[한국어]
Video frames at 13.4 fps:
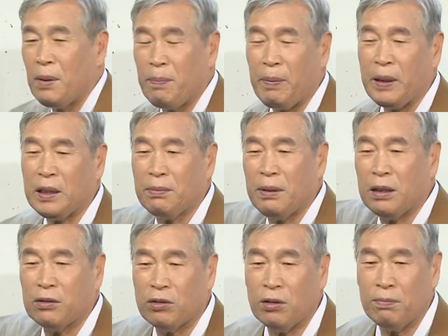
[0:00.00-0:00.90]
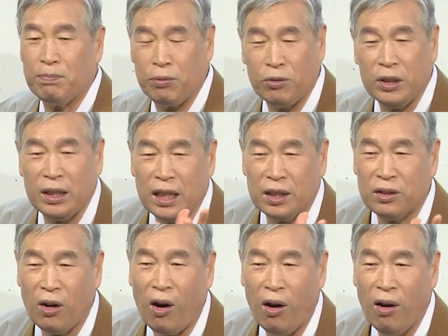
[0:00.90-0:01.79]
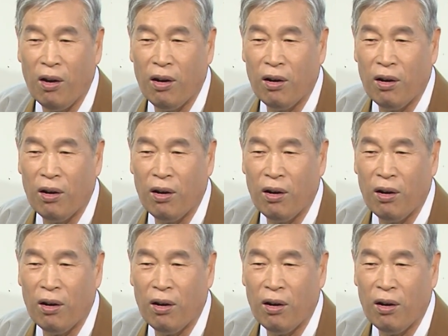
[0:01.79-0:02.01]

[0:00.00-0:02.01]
밑받침해 주는 분이 되죠.